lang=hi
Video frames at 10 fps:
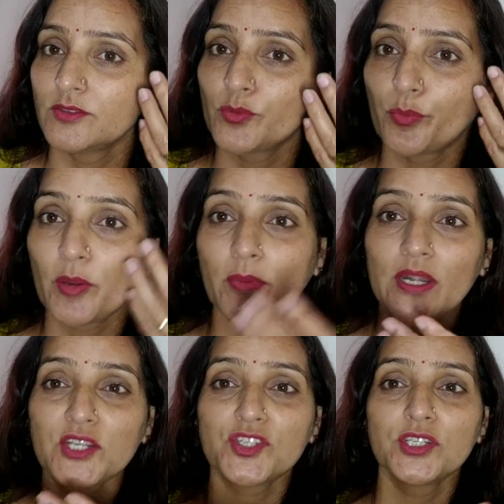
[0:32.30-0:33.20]
जो
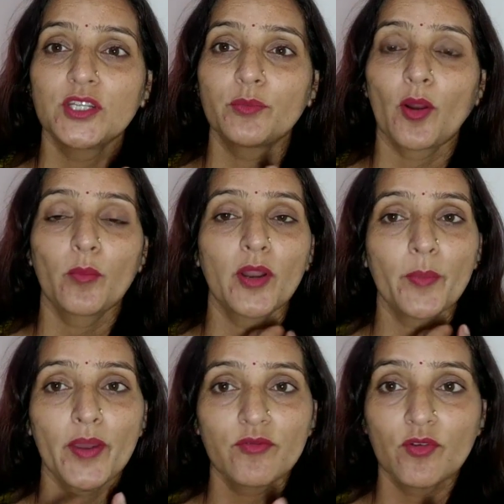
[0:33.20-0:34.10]
पिगमेंटेशन की
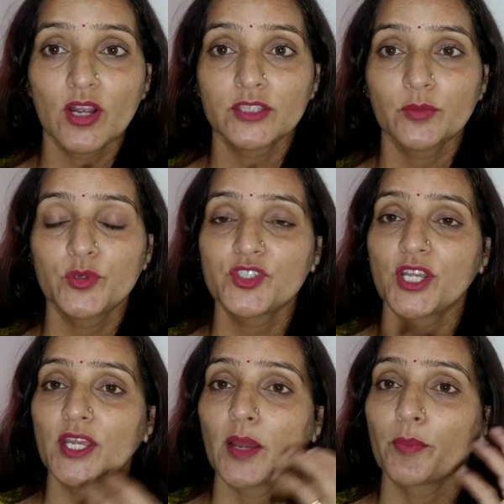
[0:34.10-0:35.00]
प्रॉब्लम है वो खत्म हो
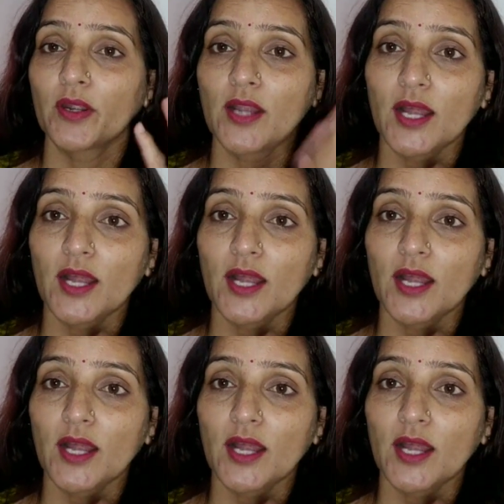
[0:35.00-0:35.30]
जाएगी आपके